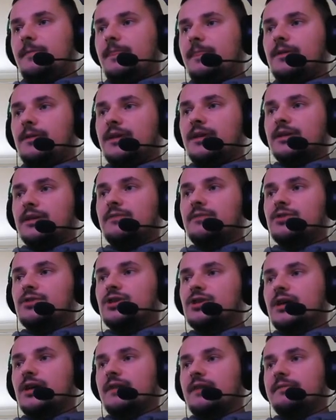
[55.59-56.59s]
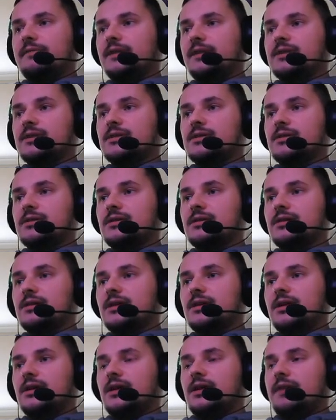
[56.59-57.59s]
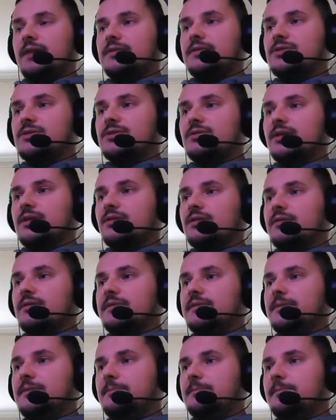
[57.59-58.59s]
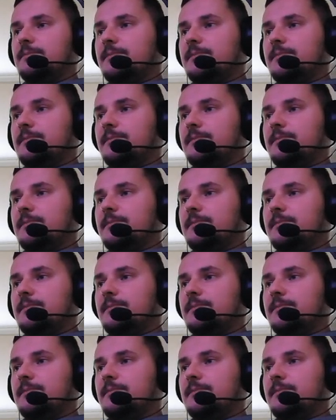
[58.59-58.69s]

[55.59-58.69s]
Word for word: No i jak najwyższy afiks, afiks dodatkowy.